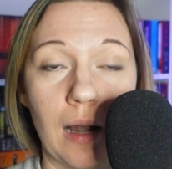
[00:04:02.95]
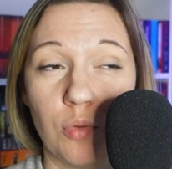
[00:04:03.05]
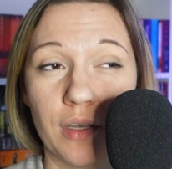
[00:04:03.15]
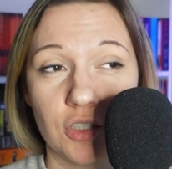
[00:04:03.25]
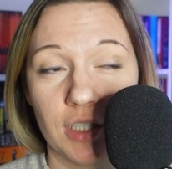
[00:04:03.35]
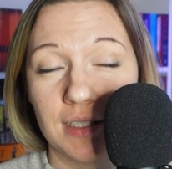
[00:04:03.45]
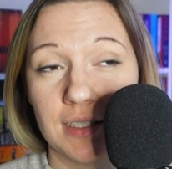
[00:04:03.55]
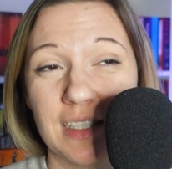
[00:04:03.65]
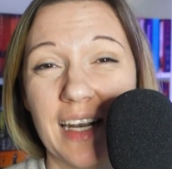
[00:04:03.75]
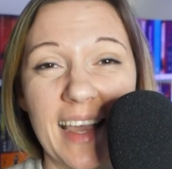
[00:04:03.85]
albo
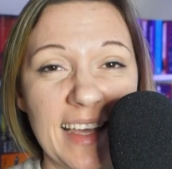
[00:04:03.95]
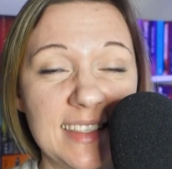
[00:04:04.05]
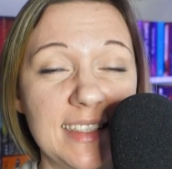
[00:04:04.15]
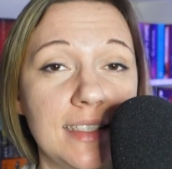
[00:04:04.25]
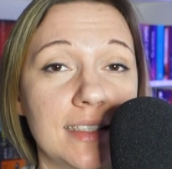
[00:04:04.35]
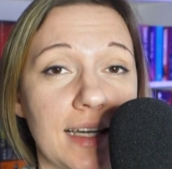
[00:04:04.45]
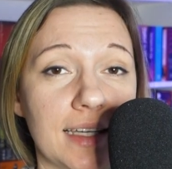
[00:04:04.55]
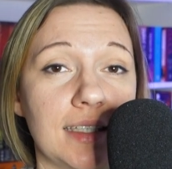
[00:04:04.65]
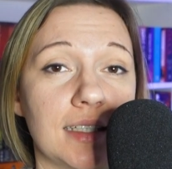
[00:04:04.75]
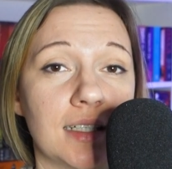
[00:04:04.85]
żadnych tragedii
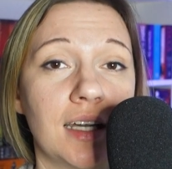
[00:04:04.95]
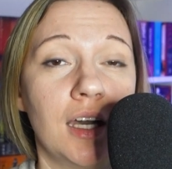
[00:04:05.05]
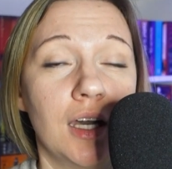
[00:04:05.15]
takich,